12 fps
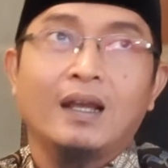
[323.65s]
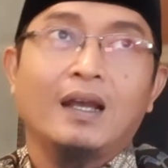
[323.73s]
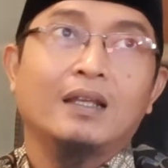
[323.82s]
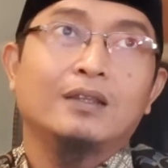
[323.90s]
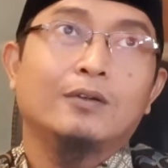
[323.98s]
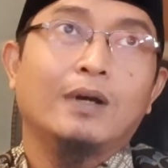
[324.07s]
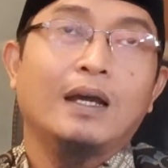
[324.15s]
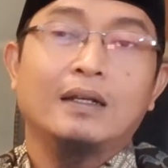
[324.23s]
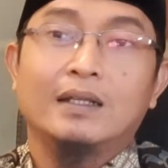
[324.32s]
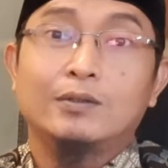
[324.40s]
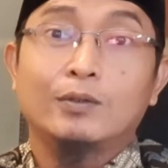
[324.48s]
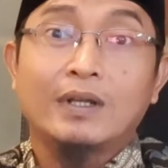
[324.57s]
atau
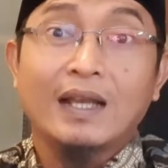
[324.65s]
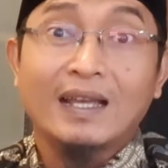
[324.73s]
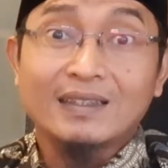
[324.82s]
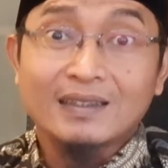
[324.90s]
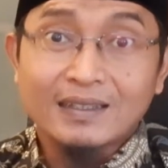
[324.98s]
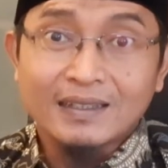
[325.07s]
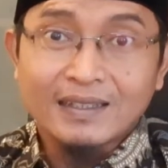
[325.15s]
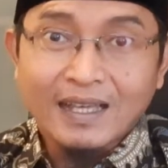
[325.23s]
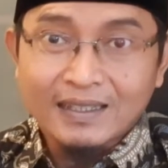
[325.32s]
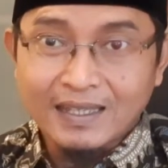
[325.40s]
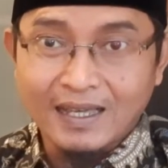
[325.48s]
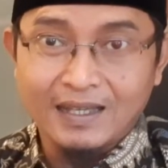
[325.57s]
Anda itu ganti
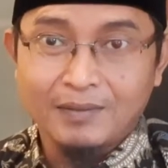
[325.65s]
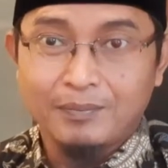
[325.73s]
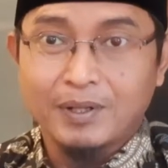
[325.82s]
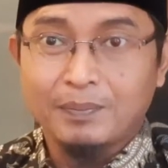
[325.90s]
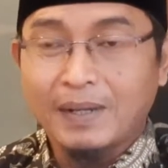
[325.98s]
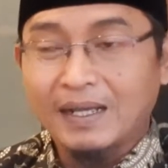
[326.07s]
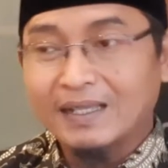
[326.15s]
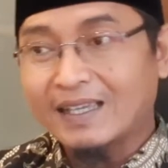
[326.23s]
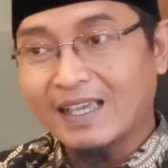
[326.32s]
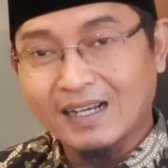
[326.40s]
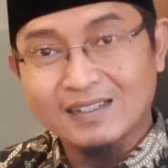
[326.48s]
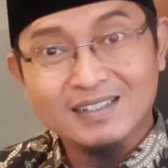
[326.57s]
gaya
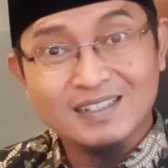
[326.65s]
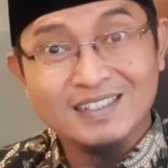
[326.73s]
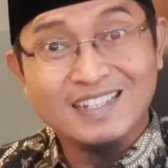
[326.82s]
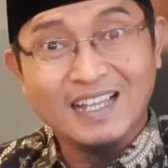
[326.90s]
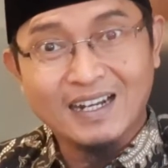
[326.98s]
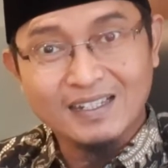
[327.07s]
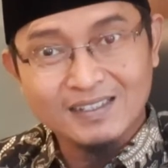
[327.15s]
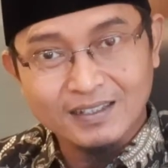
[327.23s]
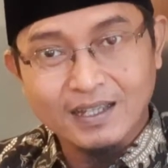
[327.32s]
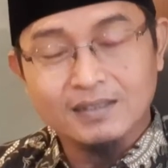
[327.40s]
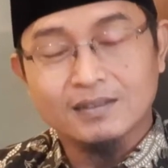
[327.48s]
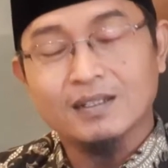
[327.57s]
berpakaian secara
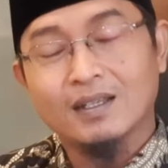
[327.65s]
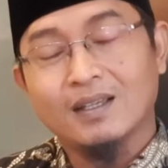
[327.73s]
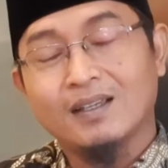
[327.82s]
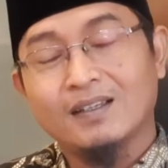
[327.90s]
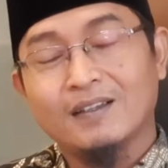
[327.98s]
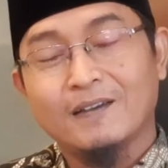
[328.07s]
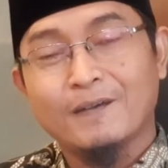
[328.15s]
sengaja